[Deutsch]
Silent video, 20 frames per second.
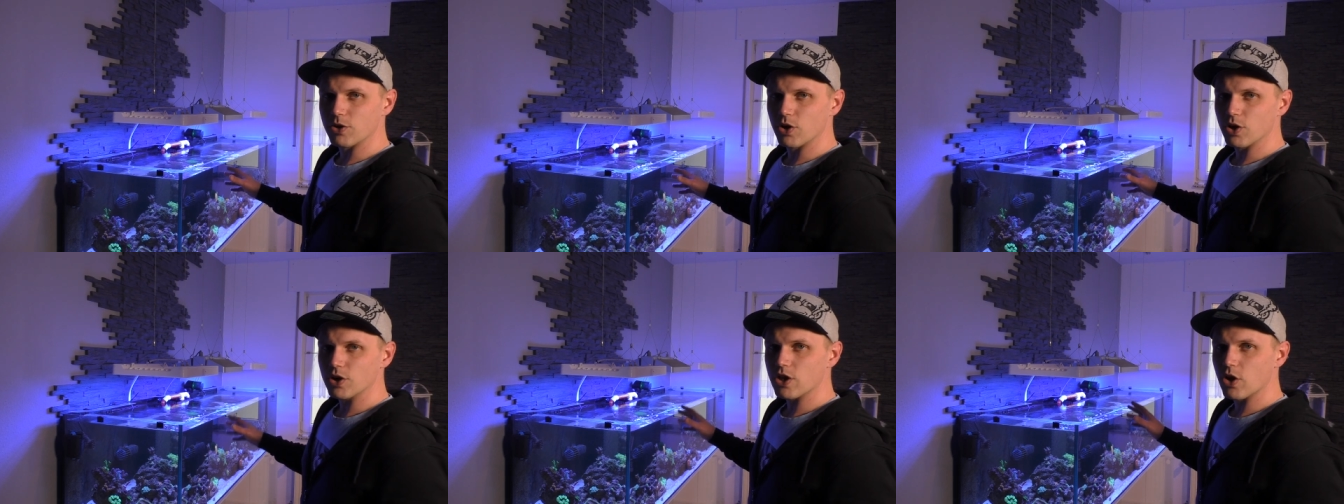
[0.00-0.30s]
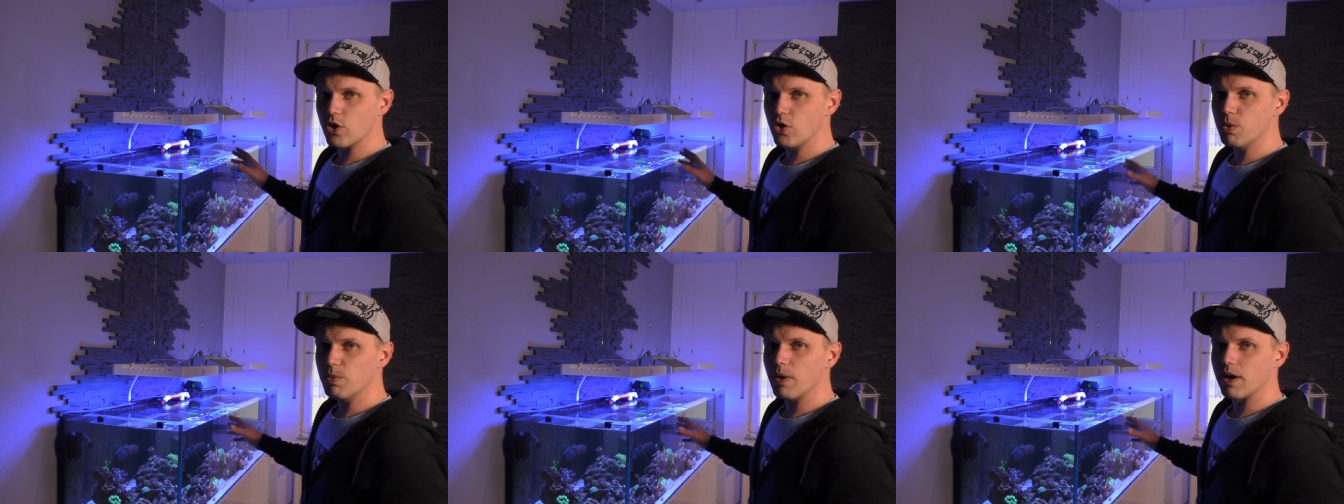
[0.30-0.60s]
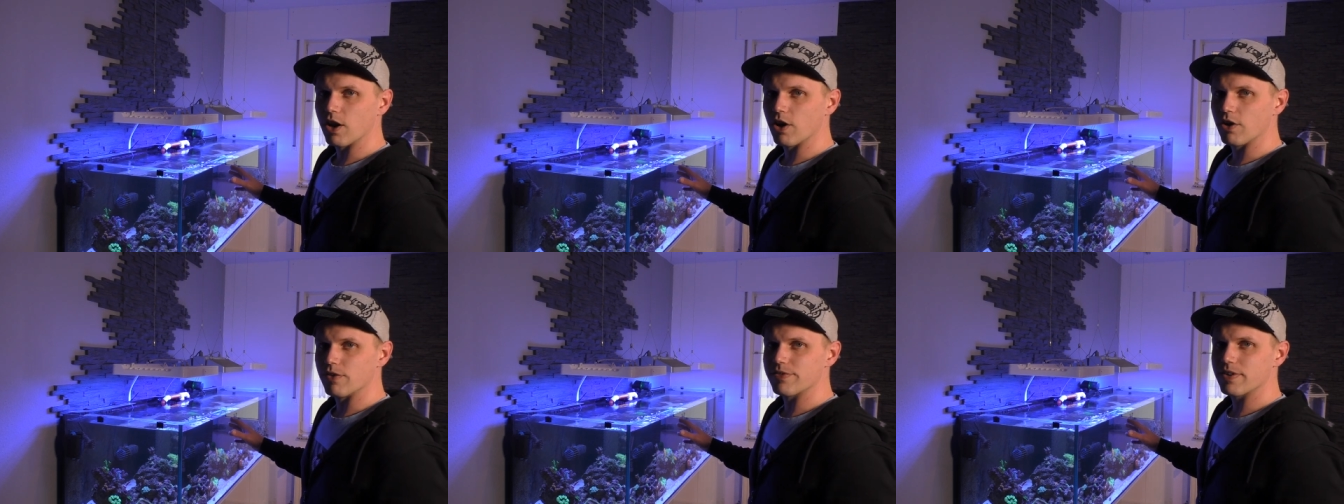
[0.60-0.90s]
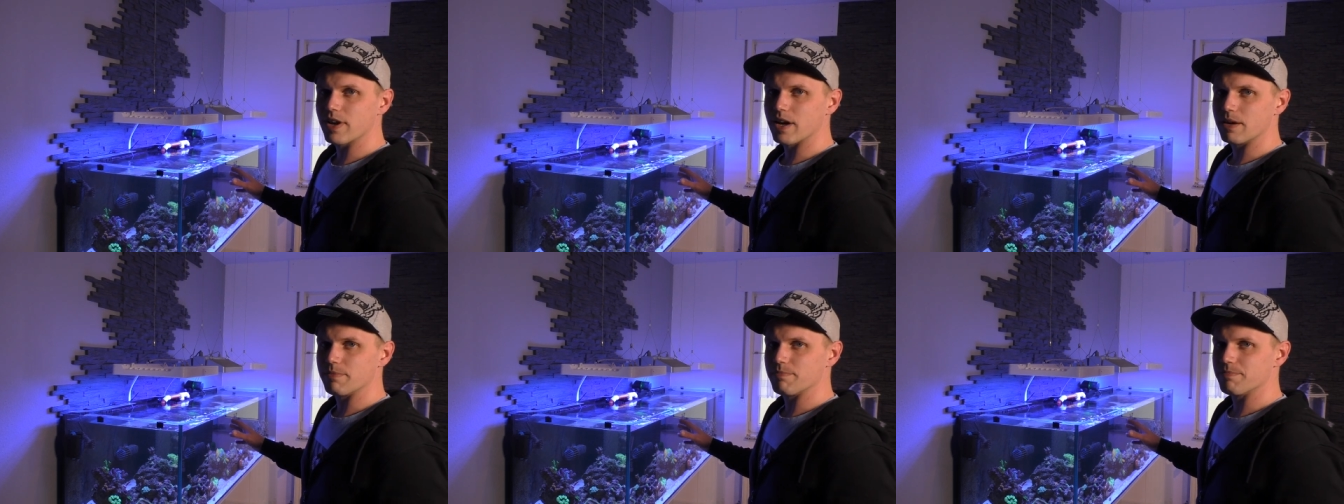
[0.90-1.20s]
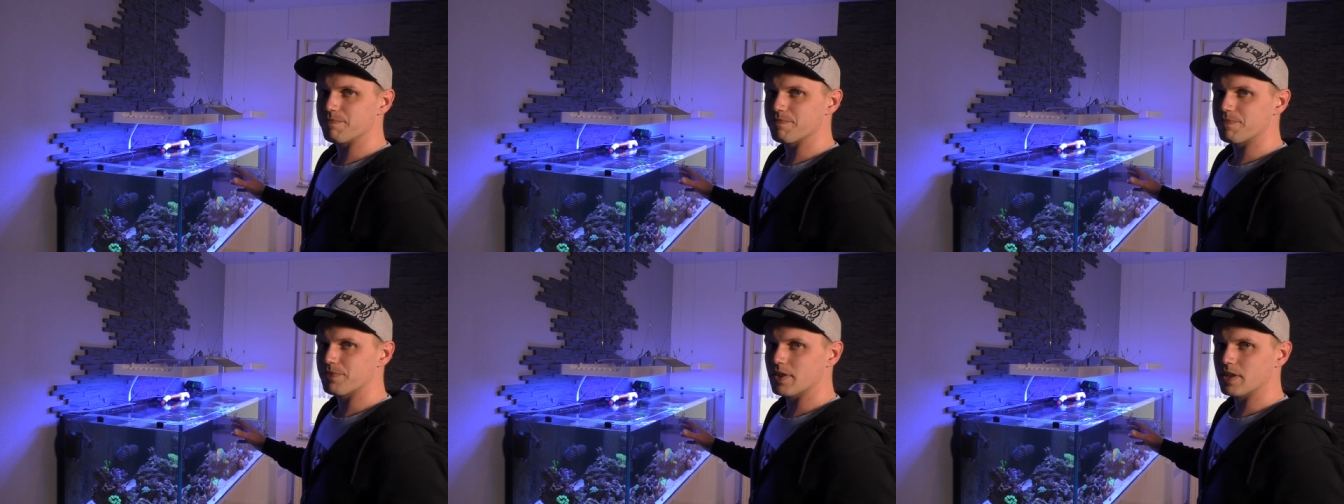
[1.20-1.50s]
aber noch der
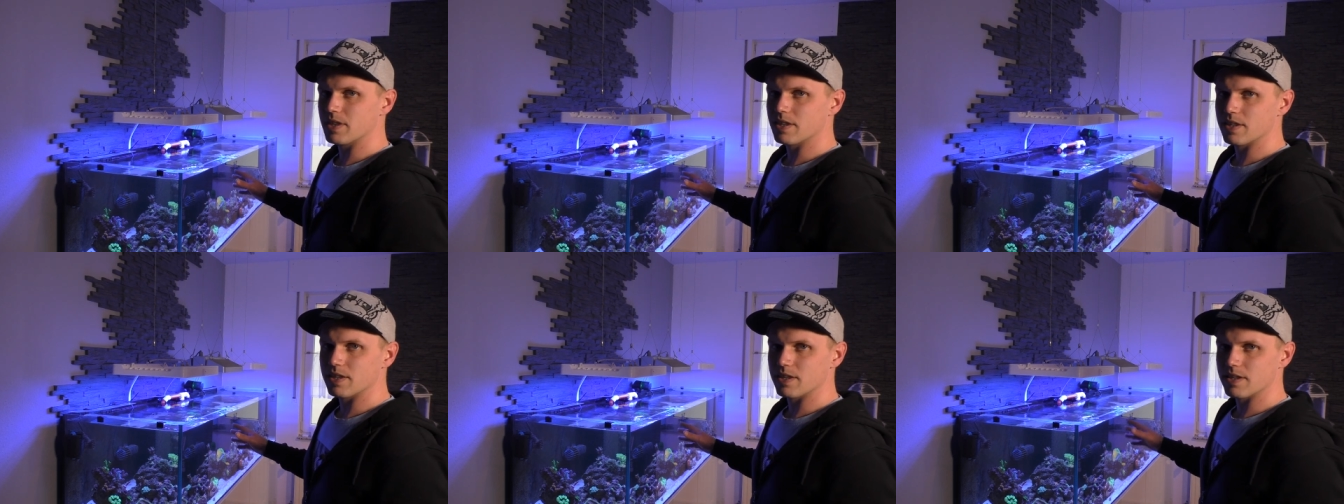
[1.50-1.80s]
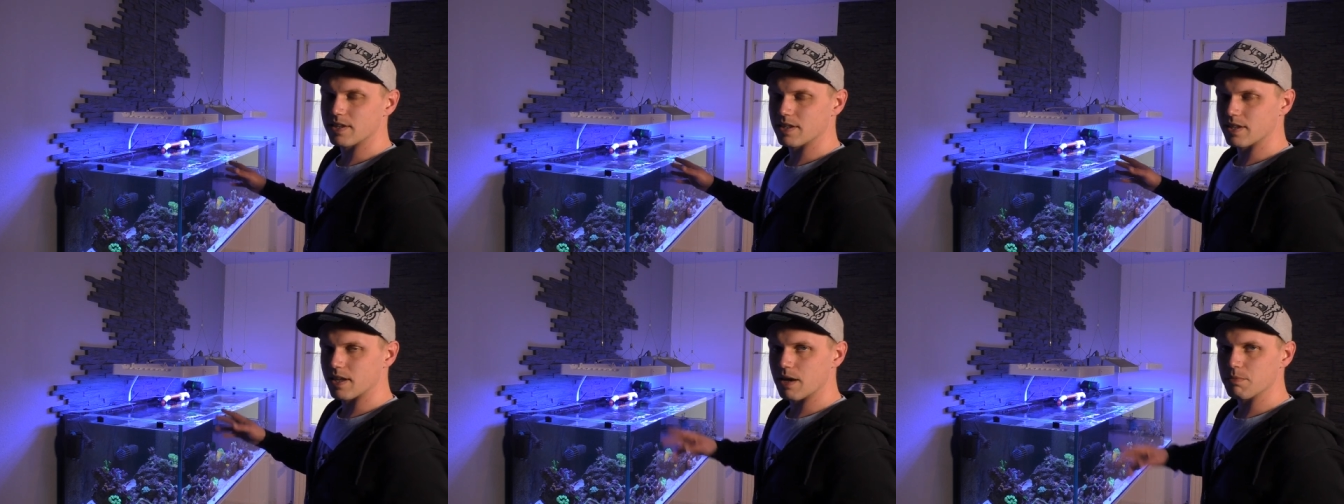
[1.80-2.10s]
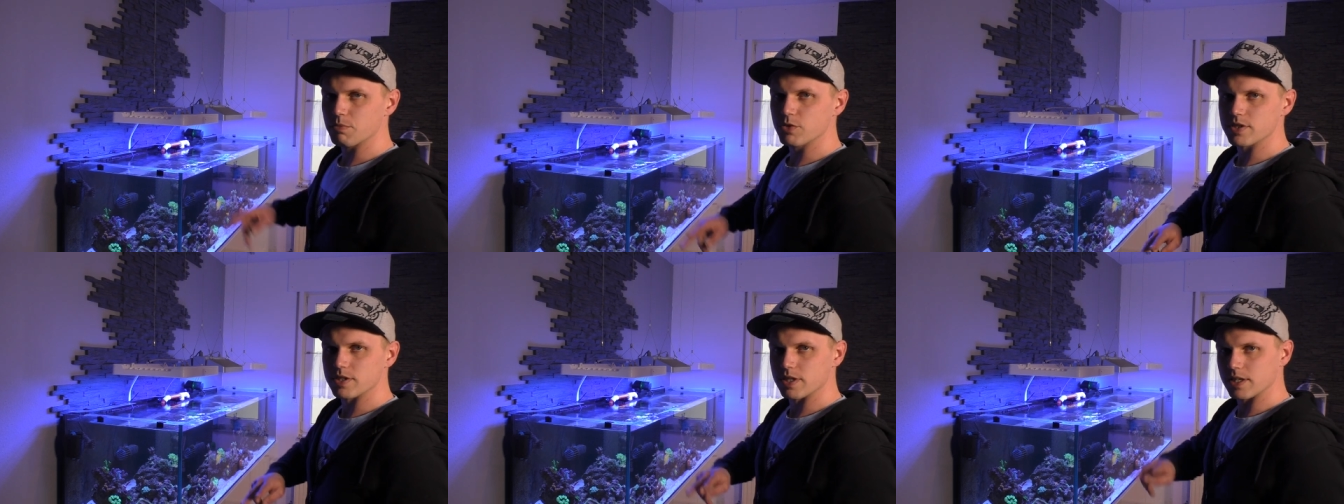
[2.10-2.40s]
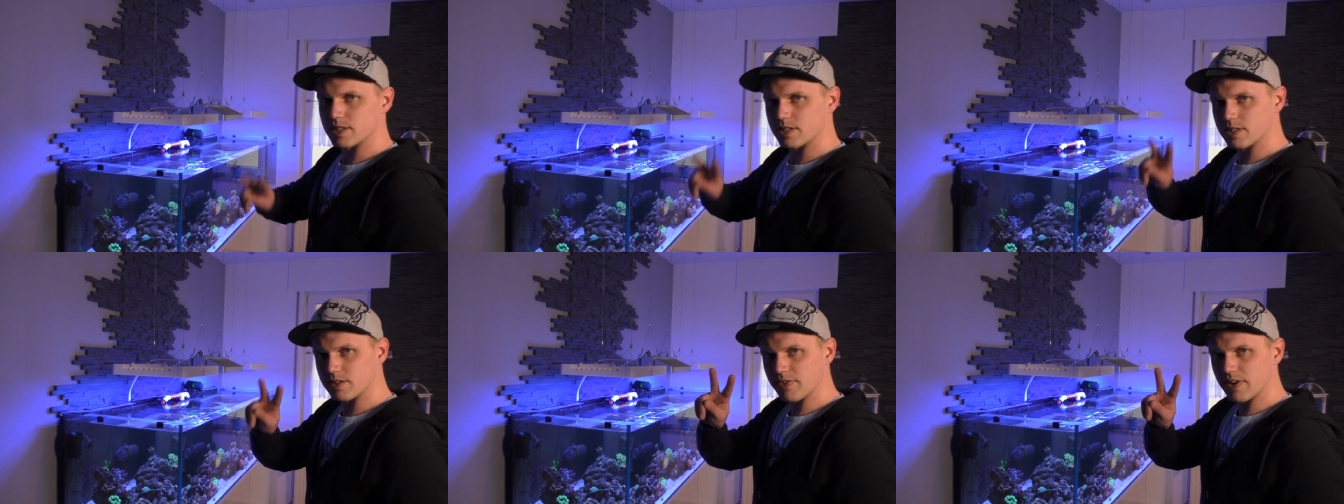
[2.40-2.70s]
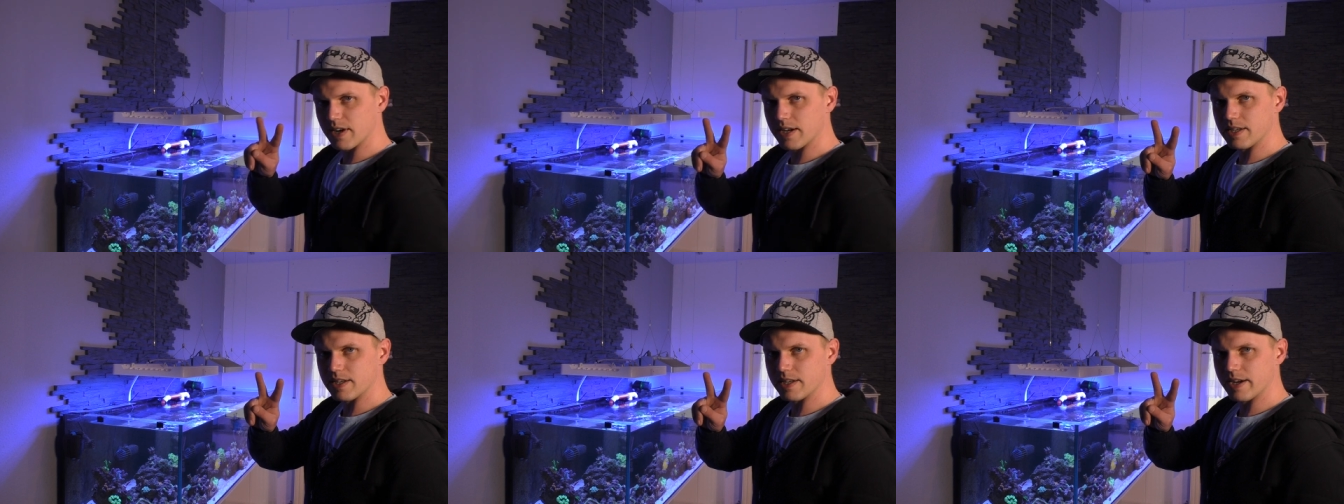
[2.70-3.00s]
Überlaufkamm. Da musste ich
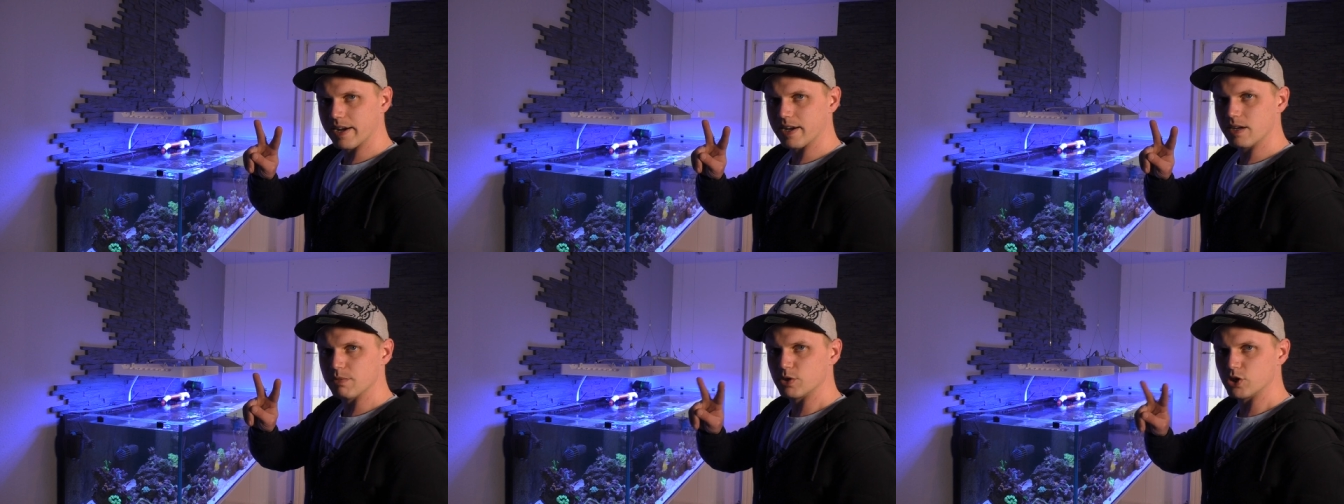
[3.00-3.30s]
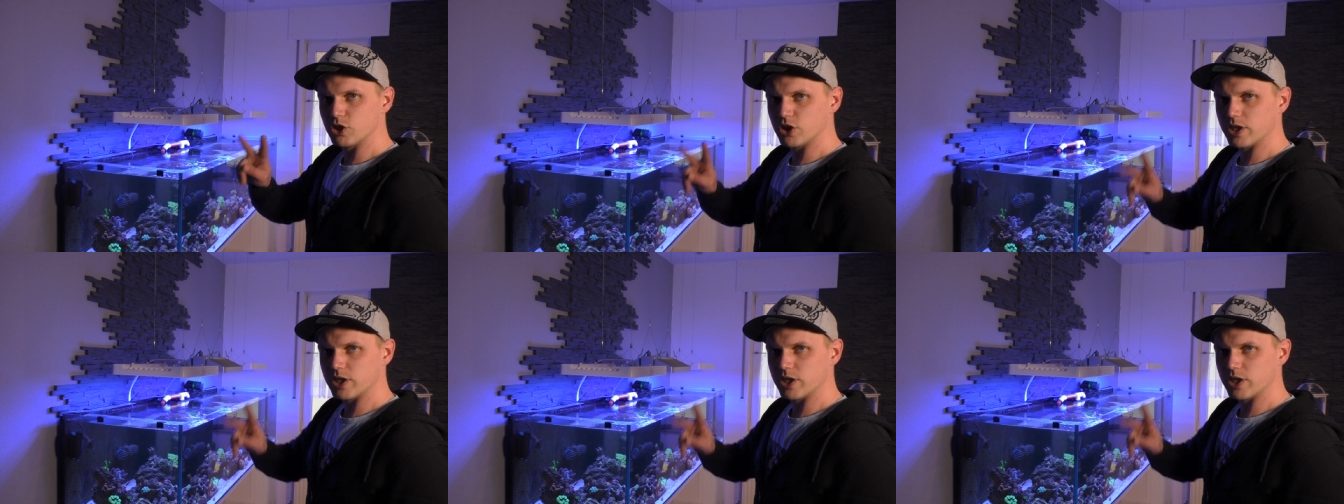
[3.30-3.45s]
zwei Teile